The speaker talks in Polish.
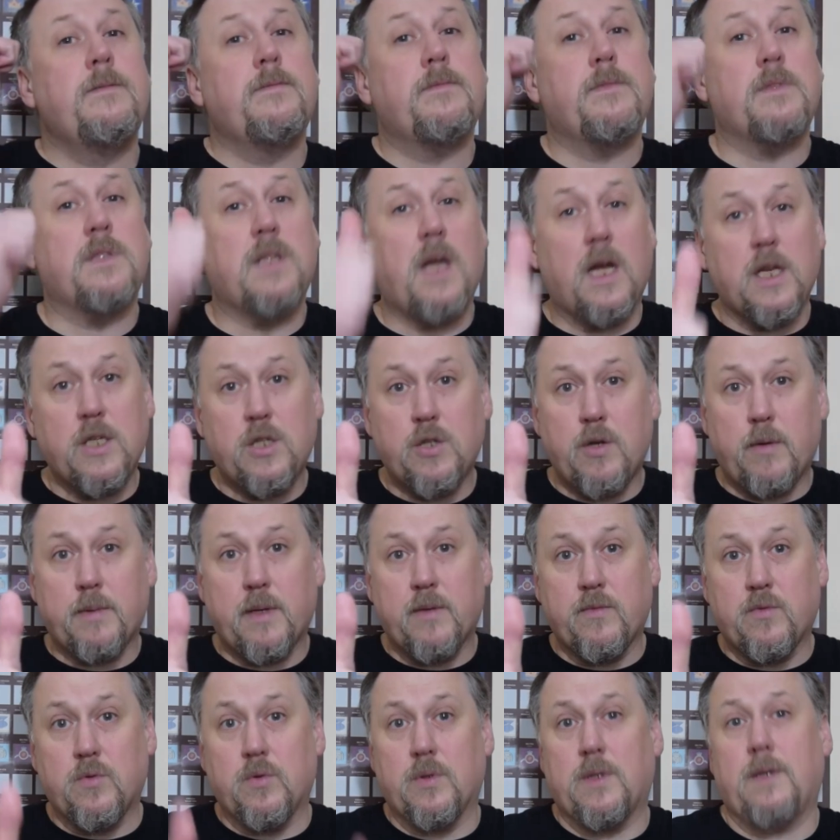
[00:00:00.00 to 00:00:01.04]
Dajcie
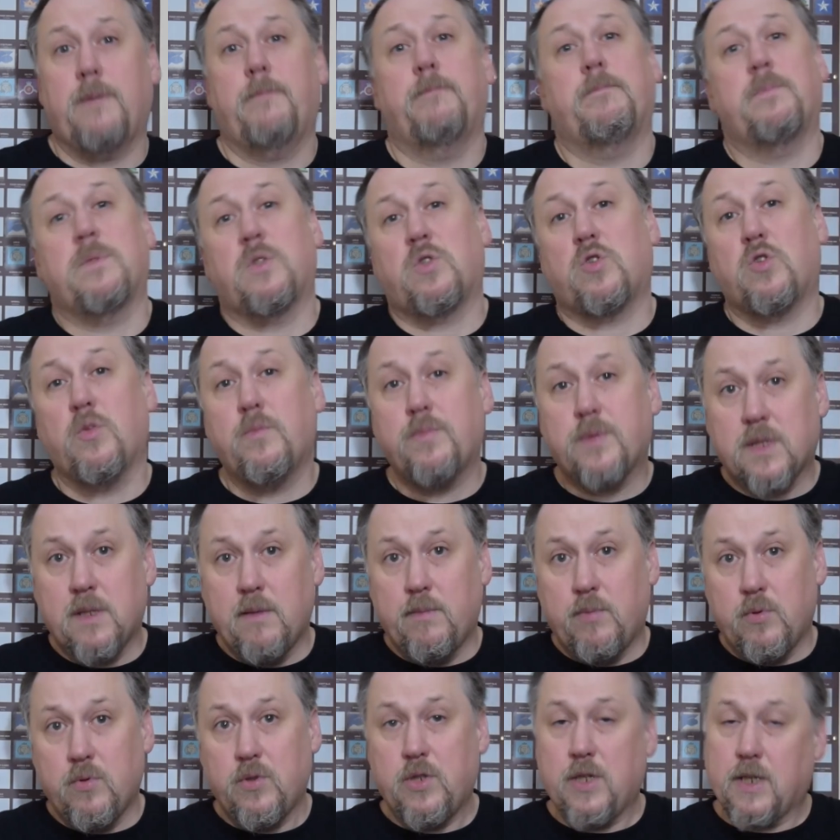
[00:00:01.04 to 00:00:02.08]
łapkę w górę,
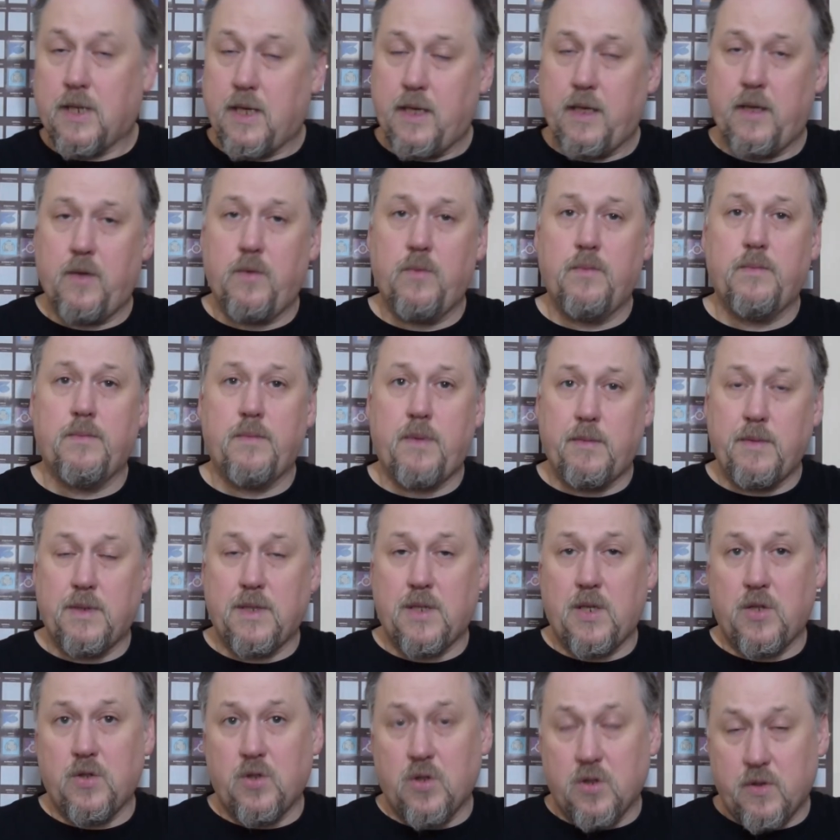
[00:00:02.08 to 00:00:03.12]
subskrybujcie kanał,
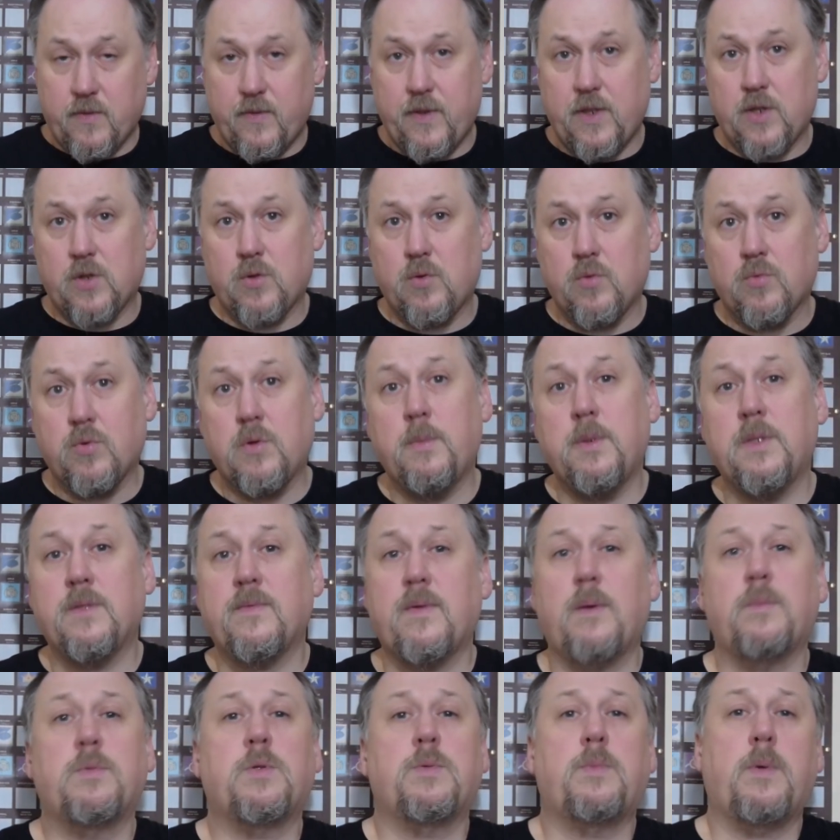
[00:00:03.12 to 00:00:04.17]
pamiętajcie o dzwoneczku, który będzie
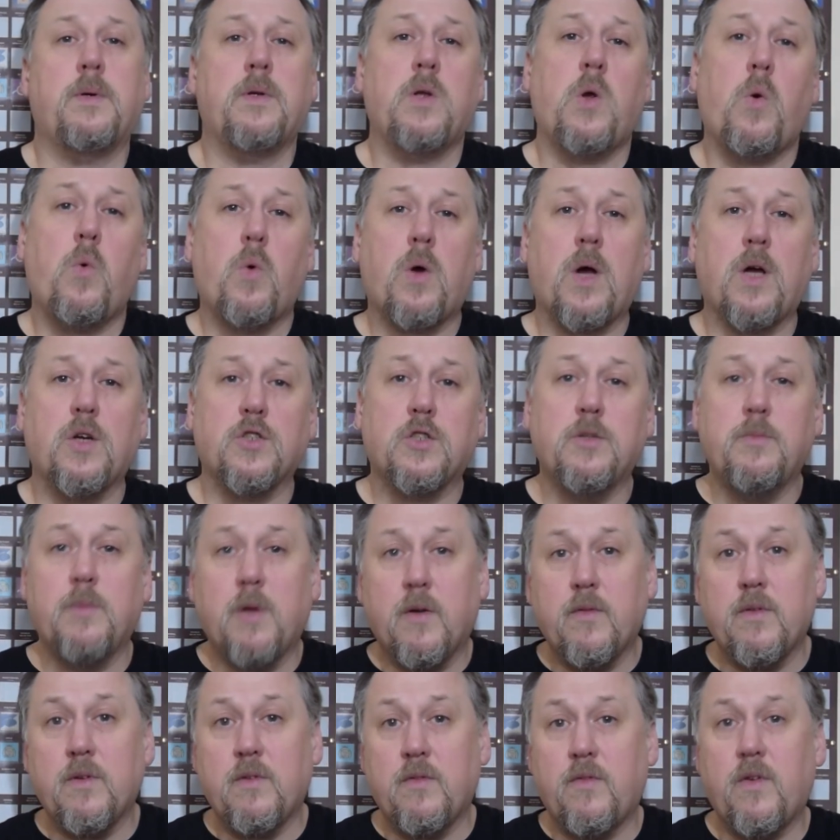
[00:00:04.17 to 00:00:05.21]
Wam przypominał o każdym
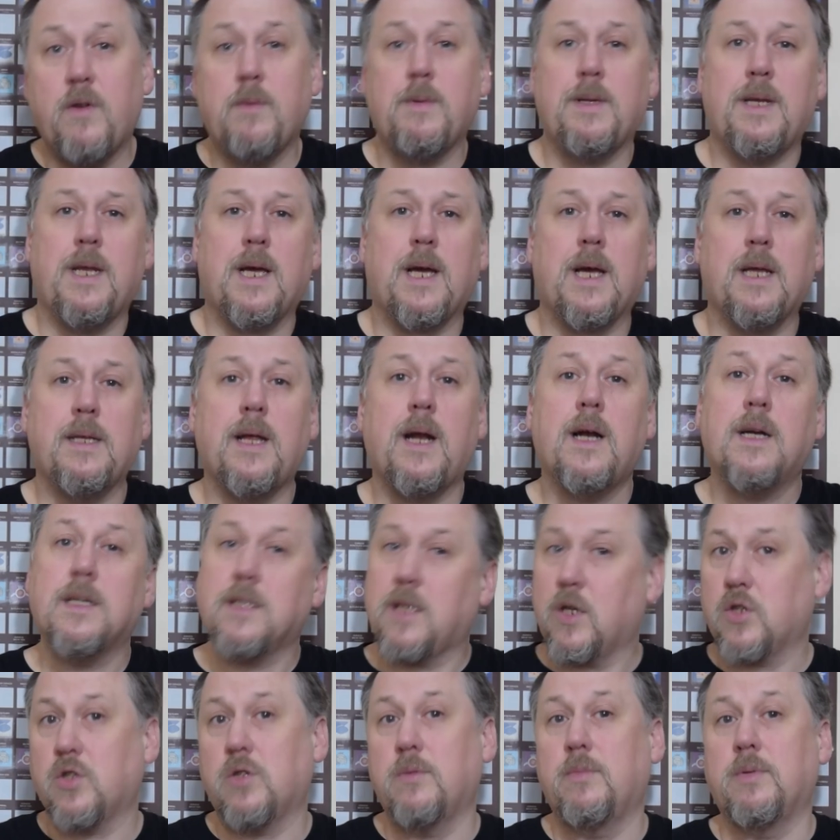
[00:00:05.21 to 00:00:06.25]
nowym filmie na kanale,
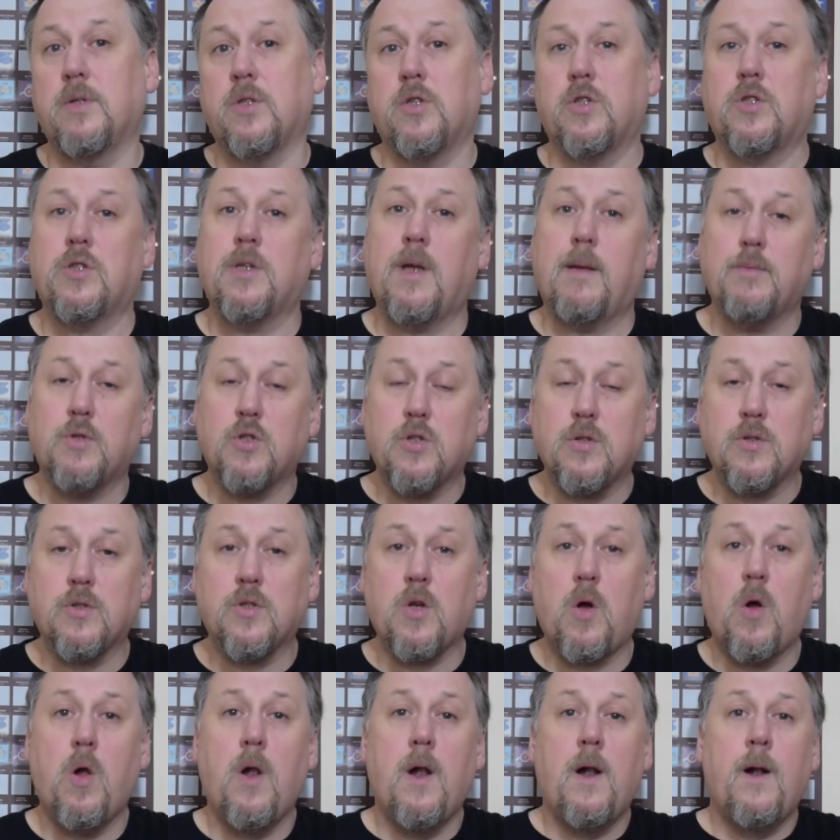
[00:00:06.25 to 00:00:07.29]
także będziecie na
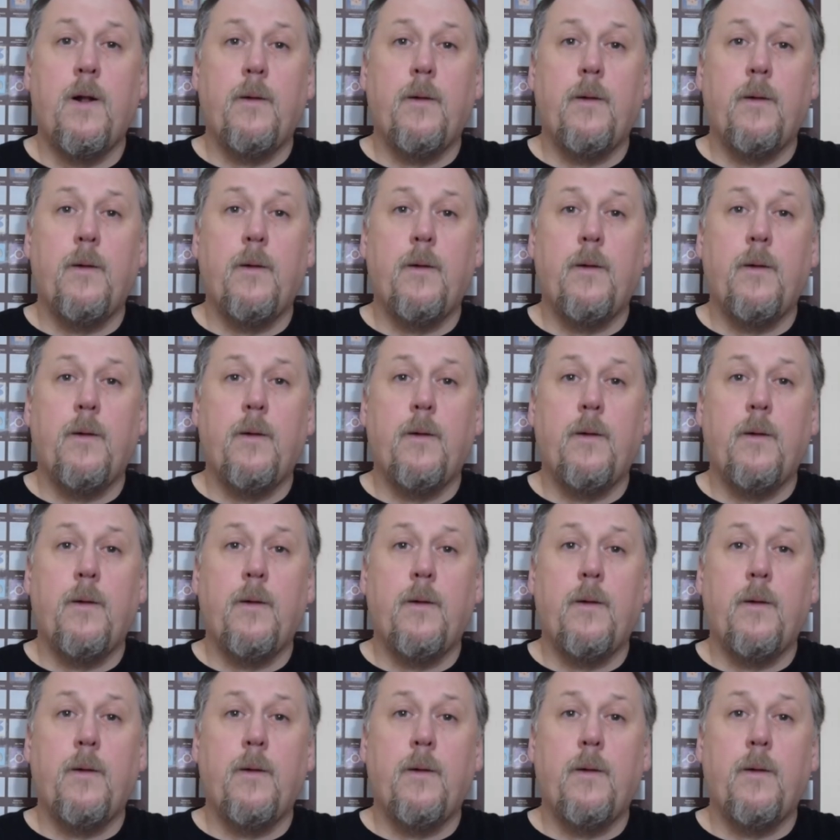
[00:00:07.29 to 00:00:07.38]
bieżąco,